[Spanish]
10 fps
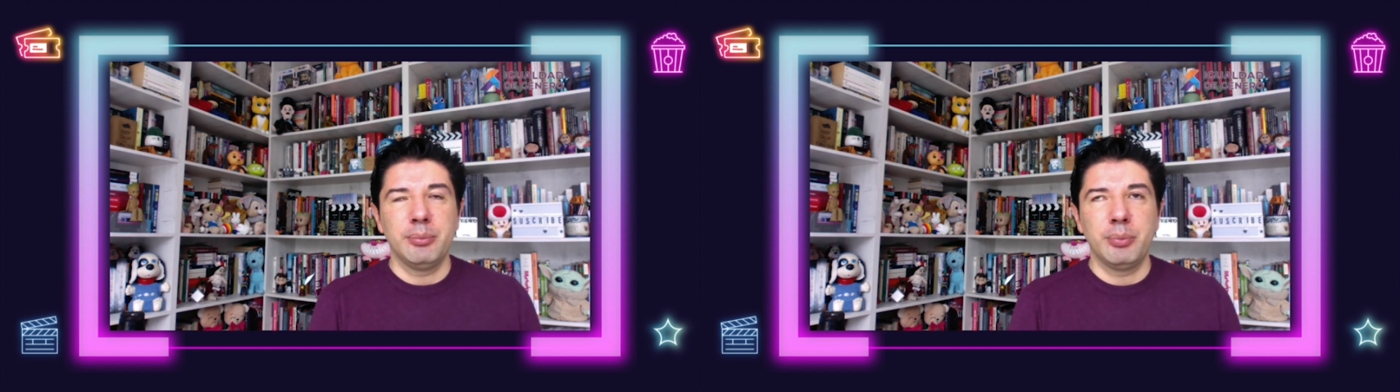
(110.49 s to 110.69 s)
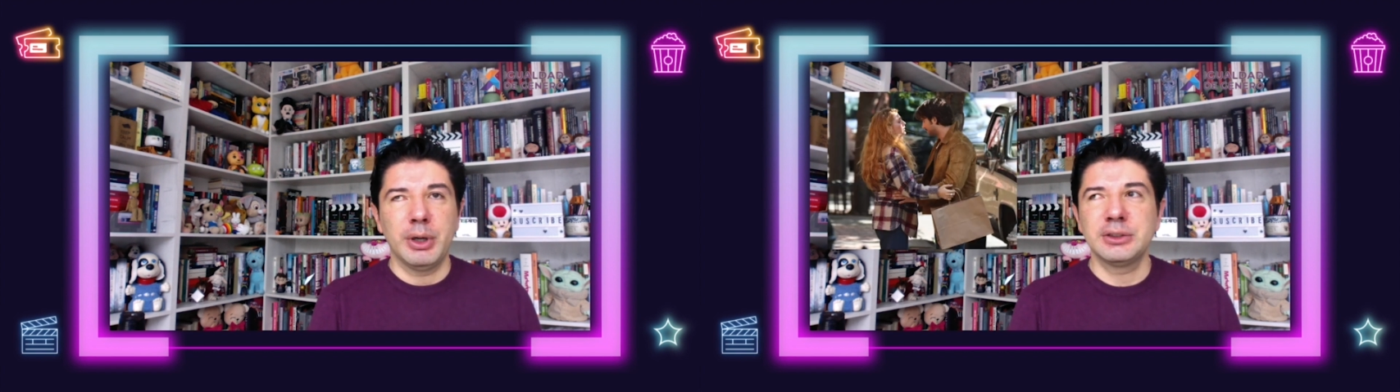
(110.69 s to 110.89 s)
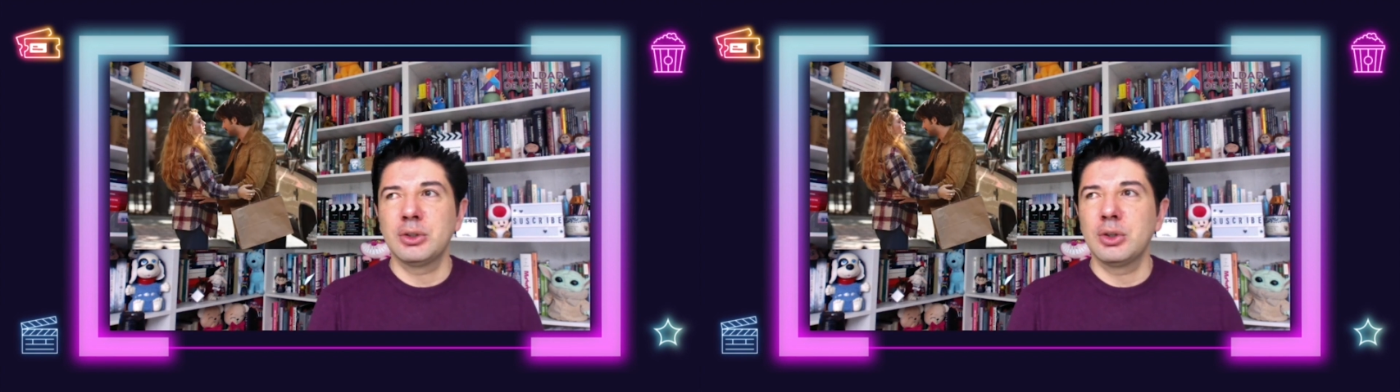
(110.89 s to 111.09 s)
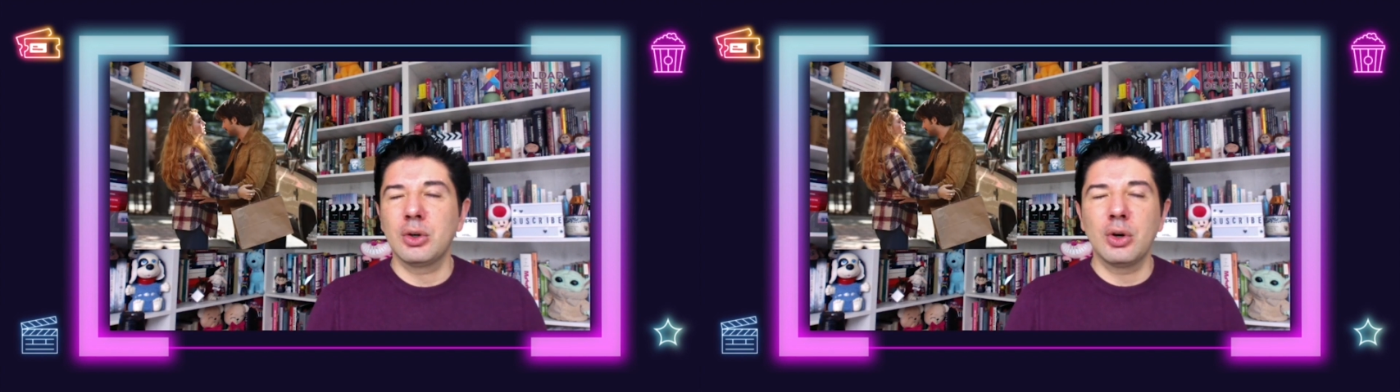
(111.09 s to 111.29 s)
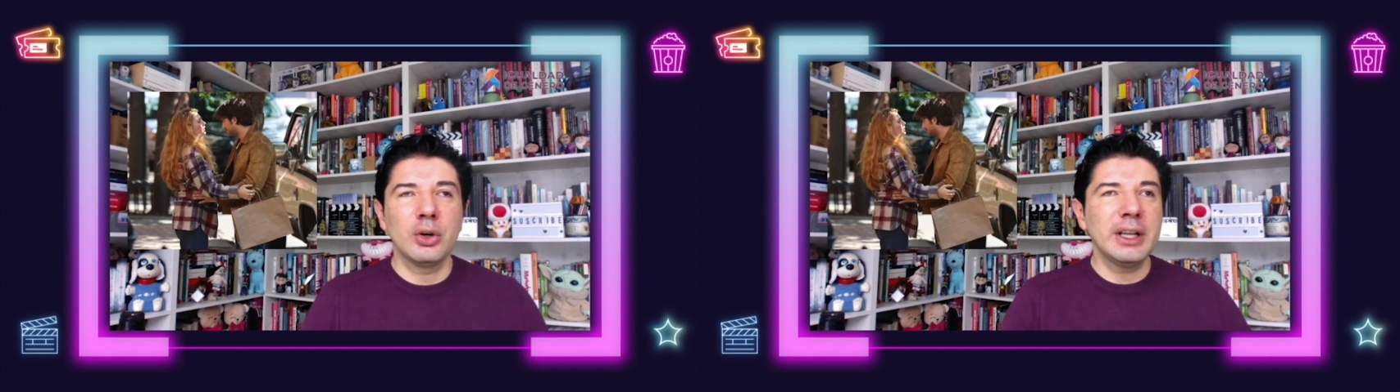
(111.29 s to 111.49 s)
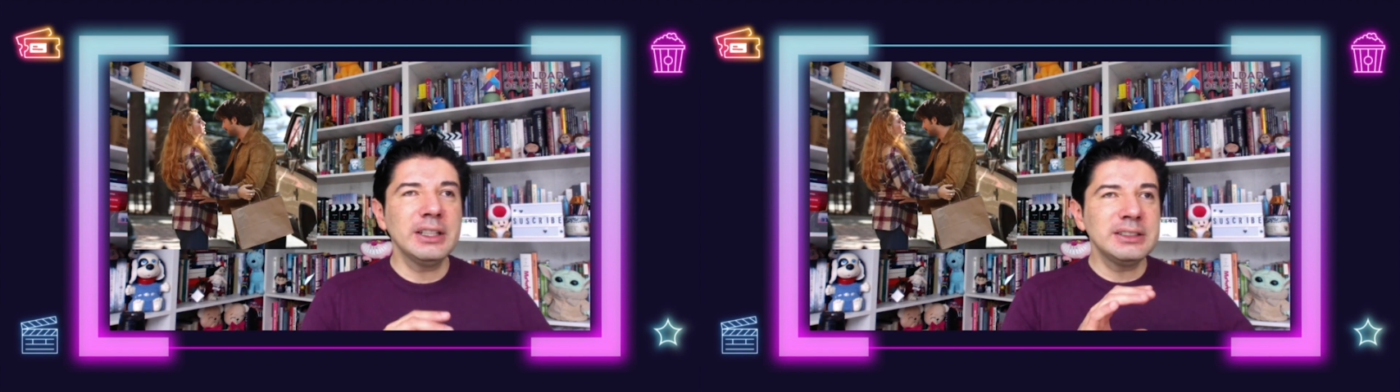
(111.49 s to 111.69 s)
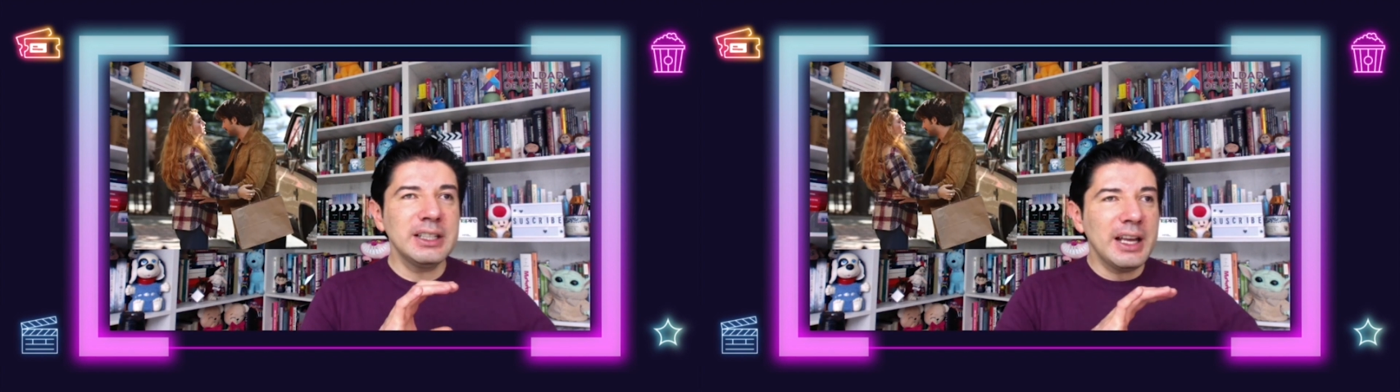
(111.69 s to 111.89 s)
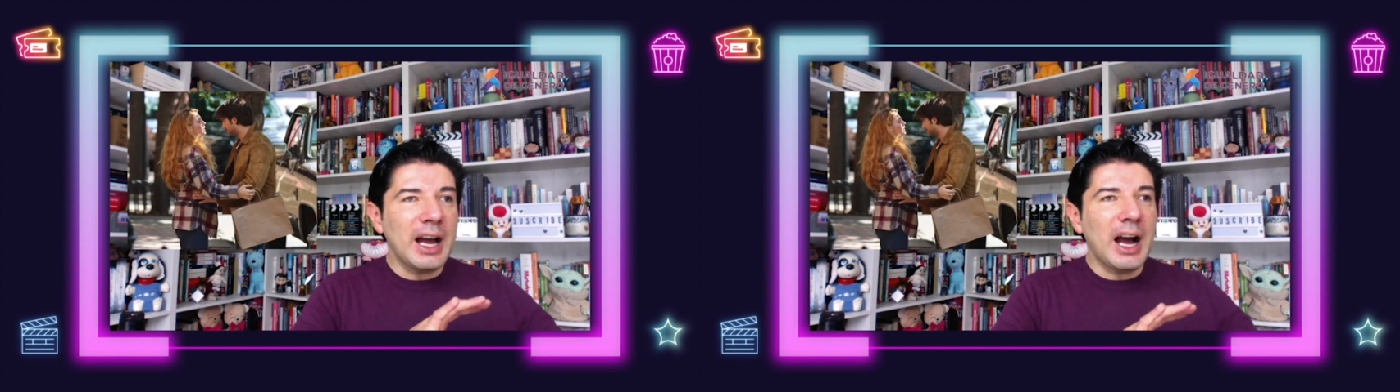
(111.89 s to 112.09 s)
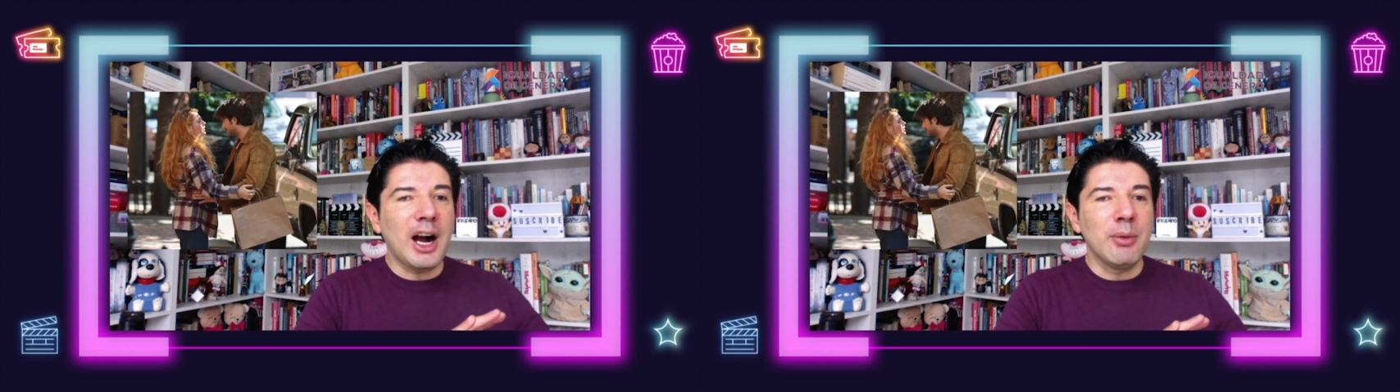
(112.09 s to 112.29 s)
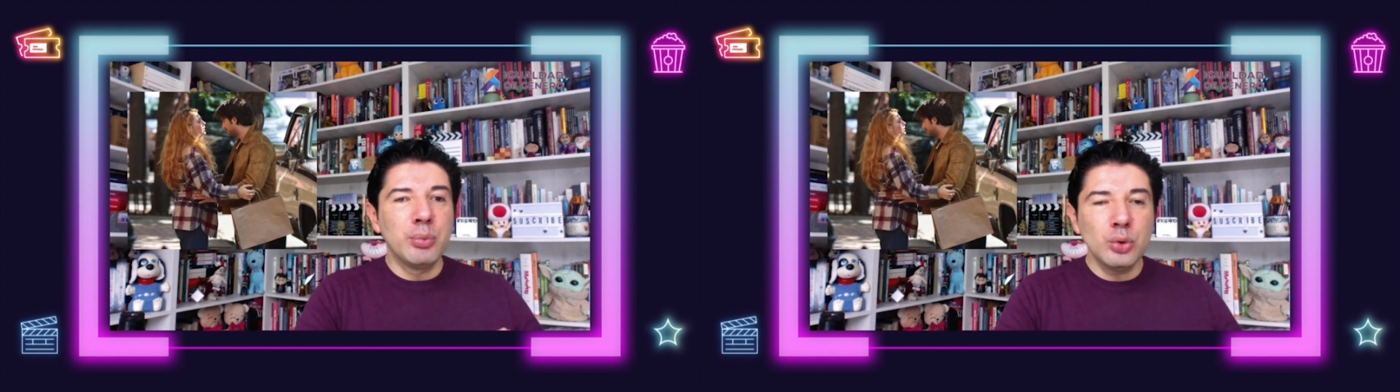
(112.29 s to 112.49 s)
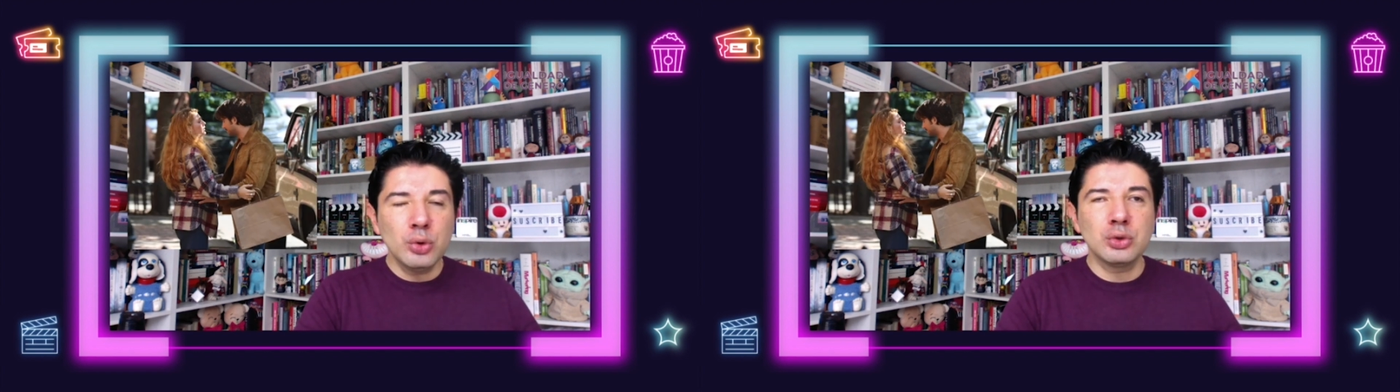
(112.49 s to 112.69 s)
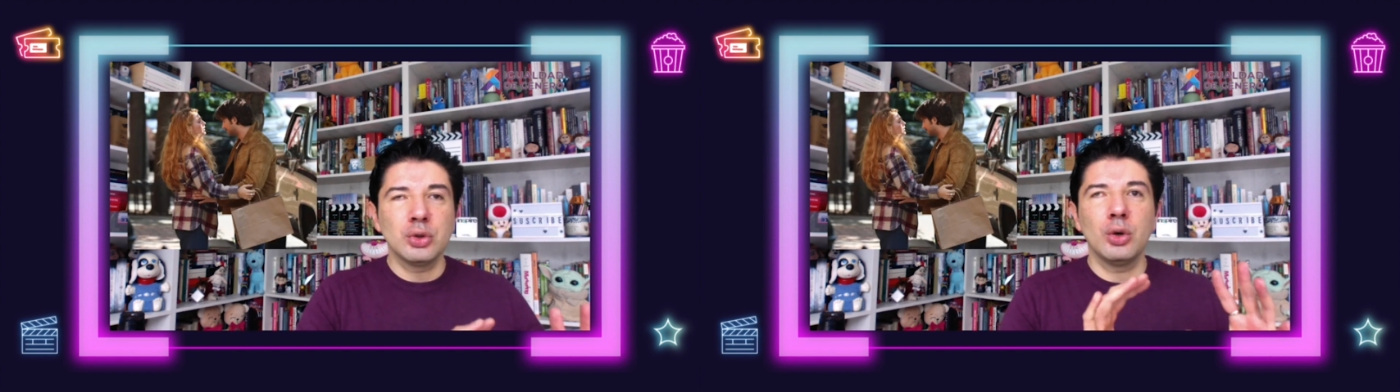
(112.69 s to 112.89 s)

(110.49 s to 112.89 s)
pues, con este abuso,